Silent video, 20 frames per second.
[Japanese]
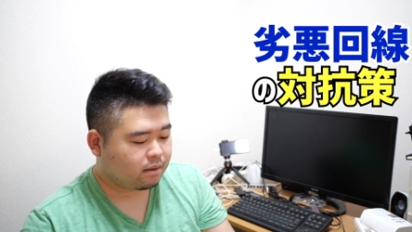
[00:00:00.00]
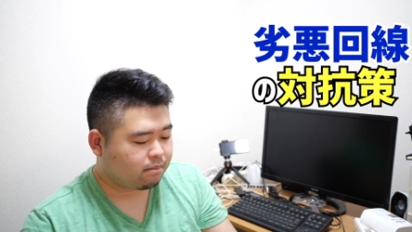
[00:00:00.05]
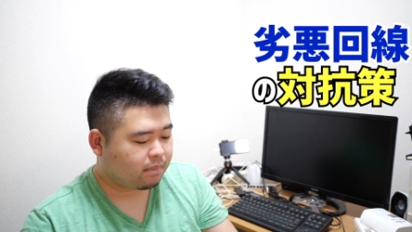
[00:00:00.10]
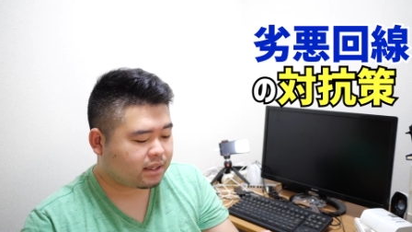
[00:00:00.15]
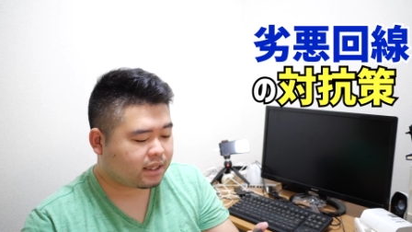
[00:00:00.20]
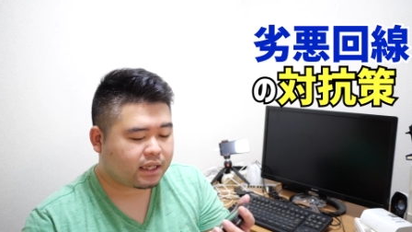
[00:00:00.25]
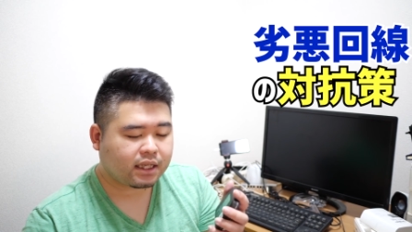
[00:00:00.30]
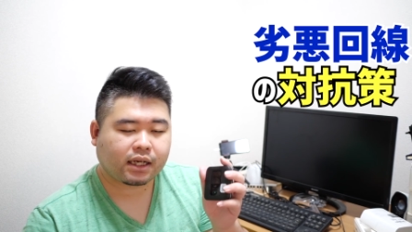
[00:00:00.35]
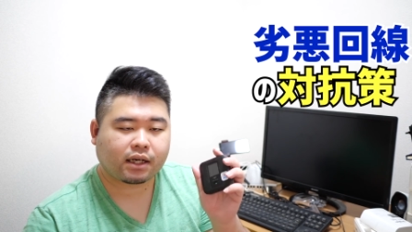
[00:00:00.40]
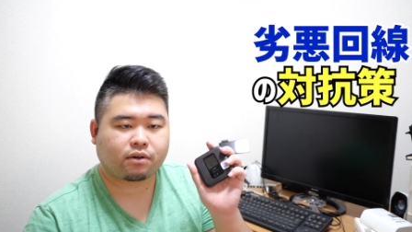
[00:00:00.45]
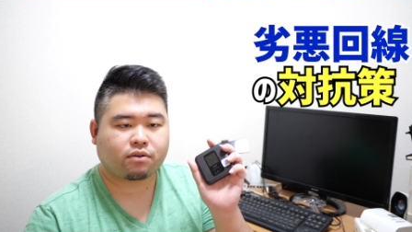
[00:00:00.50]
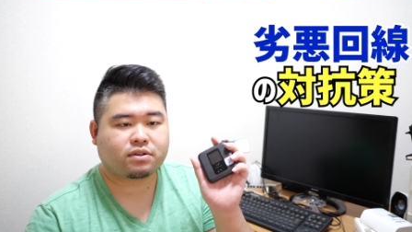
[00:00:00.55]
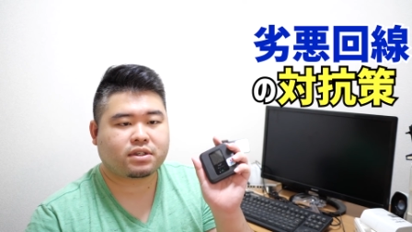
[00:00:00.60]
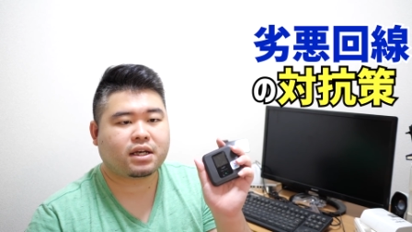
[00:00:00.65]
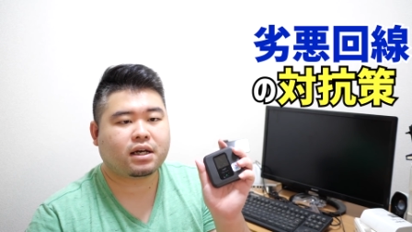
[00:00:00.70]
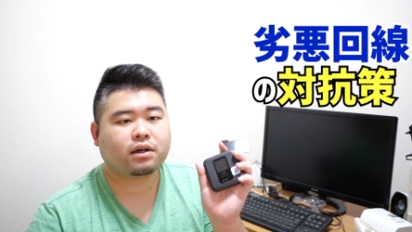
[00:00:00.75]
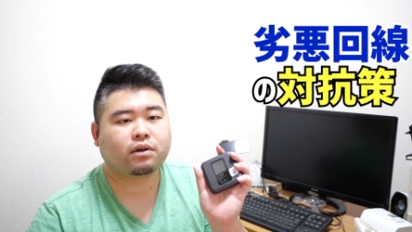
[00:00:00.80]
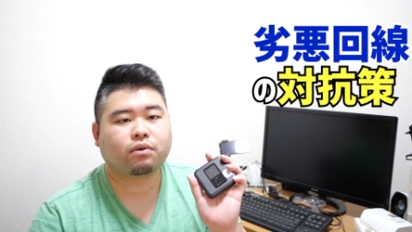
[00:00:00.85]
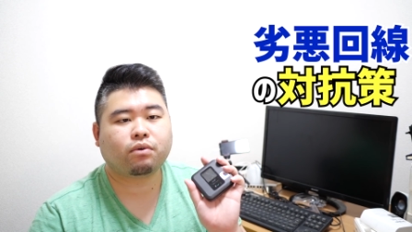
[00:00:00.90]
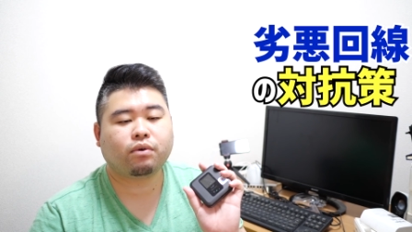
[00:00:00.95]
まあ、何かの
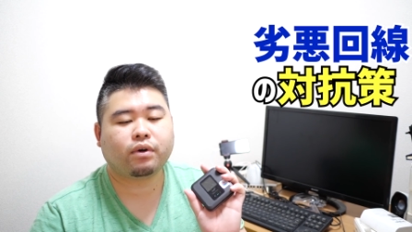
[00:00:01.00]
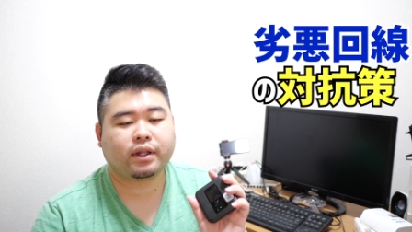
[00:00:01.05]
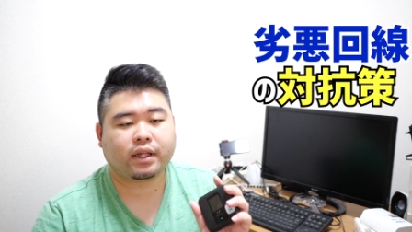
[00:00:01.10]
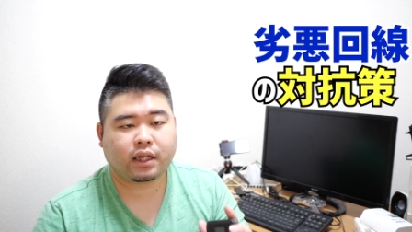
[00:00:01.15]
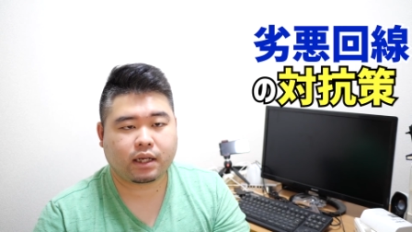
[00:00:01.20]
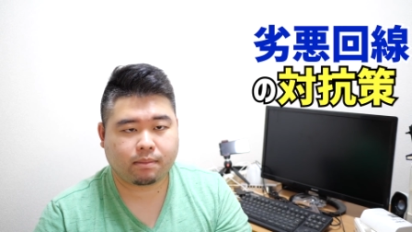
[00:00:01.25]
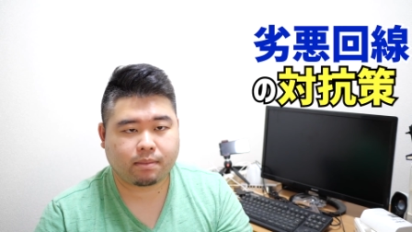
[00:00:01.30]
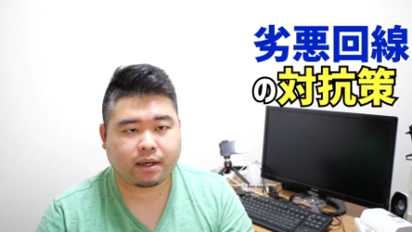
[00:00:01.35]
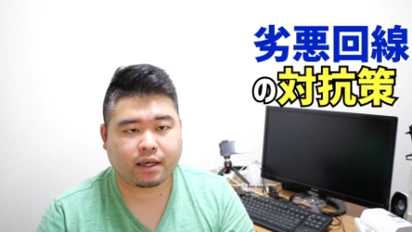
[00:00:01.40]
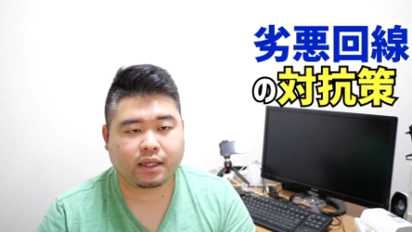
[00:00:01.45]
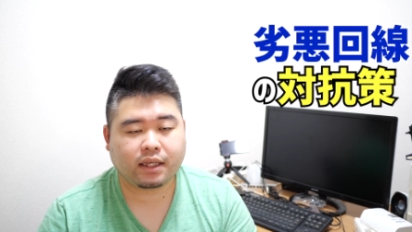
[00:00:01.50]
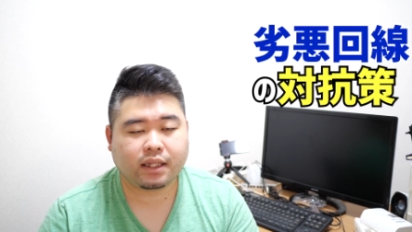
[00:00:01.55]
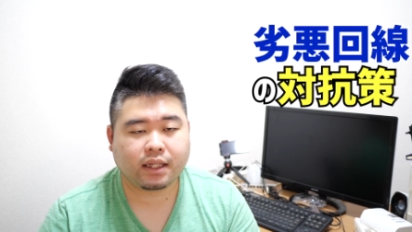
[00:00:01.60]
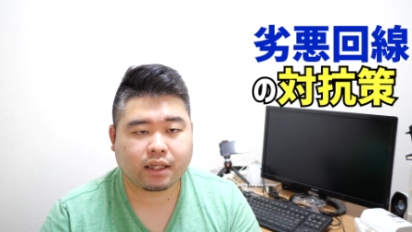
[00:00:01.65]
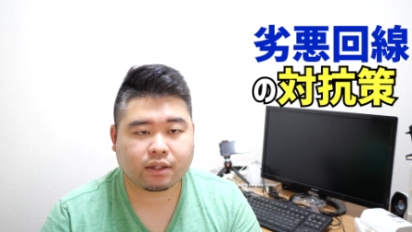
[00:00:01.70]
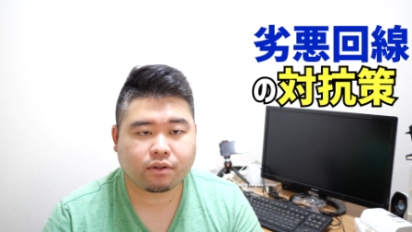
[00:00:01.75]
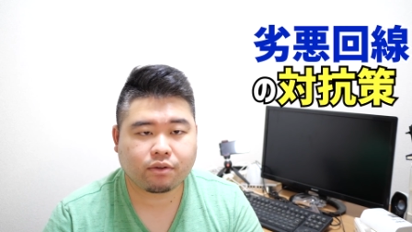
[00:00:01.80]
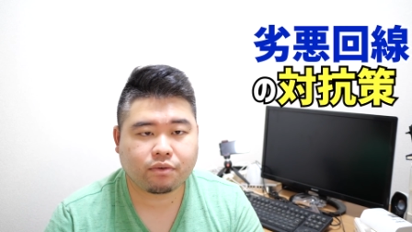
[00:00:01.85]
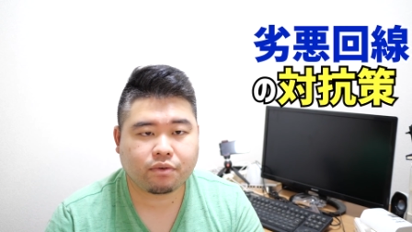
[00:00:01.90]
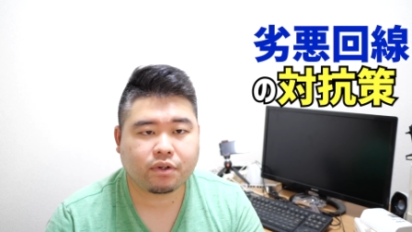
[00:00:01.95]
参考になればいい
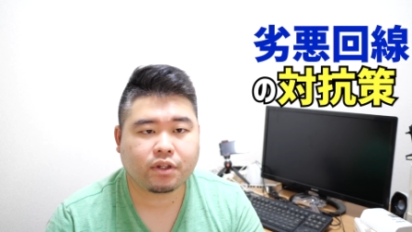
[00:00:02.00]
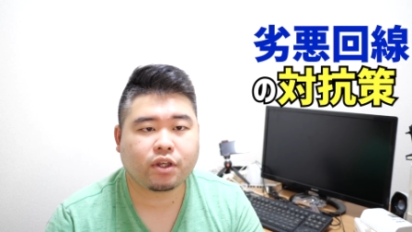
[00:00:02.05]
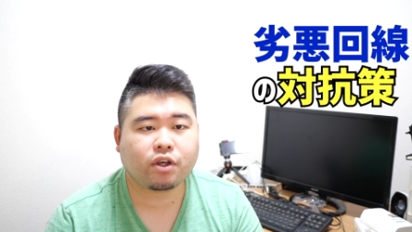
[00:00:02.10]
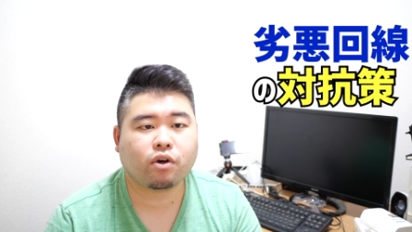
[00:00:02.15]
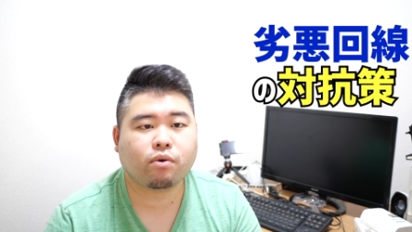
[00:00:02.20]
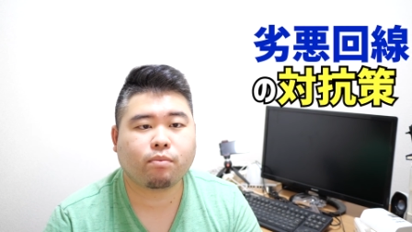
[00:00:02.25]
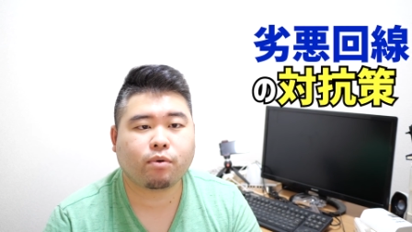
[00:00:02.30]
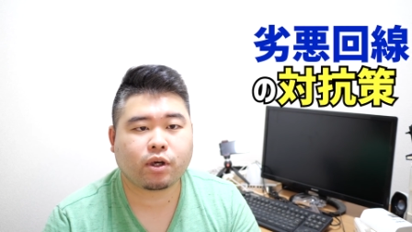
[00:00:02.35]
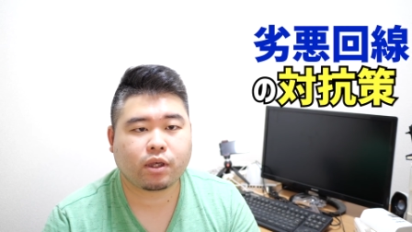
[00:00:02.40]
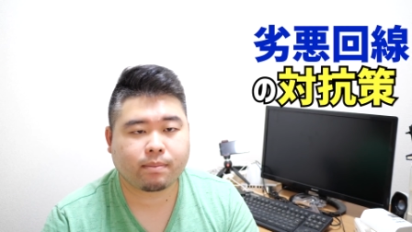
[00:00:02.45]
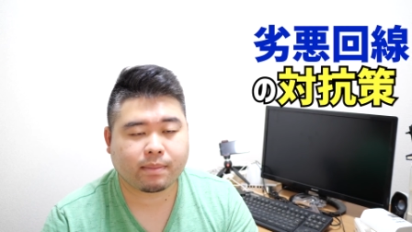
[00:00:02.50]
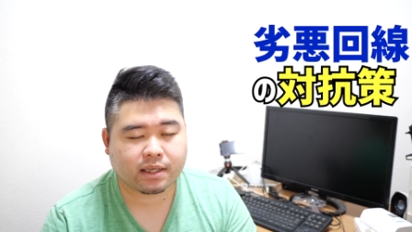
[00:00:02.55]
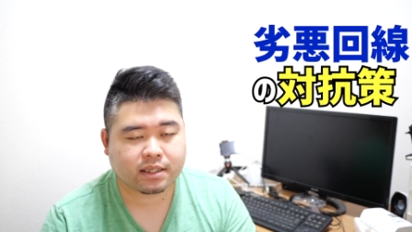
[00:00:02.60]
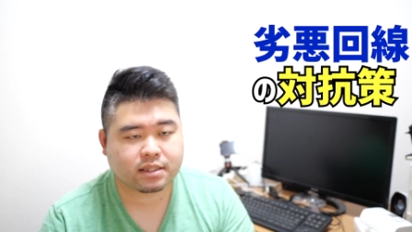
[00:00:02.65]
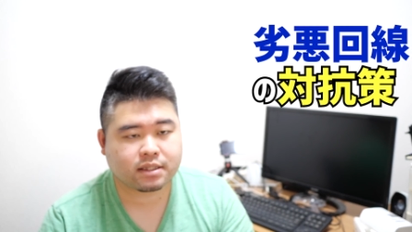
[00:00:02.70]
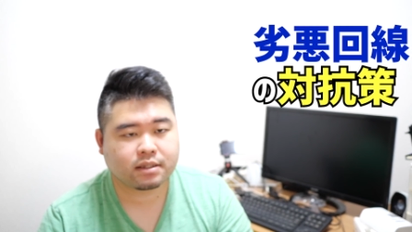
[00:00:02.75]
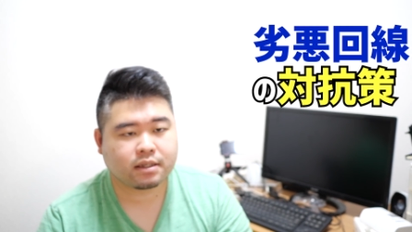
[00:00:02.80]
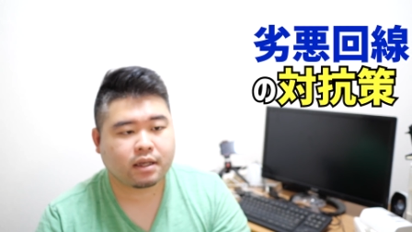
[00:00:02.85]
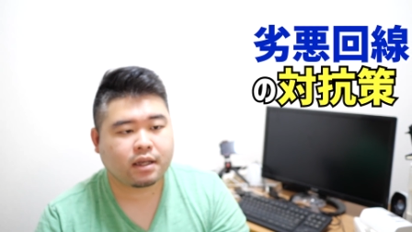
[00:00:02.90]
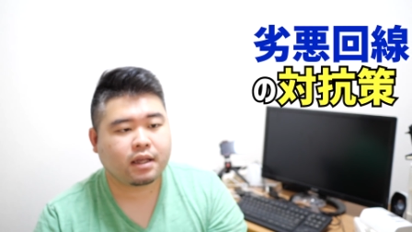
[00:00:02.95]
なというふうに思いま
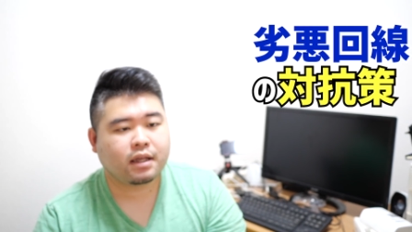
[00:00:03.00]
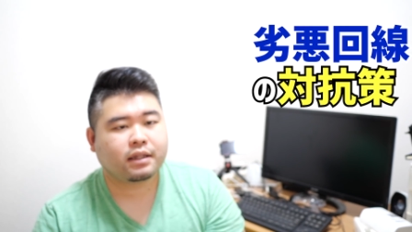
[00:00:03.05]
す。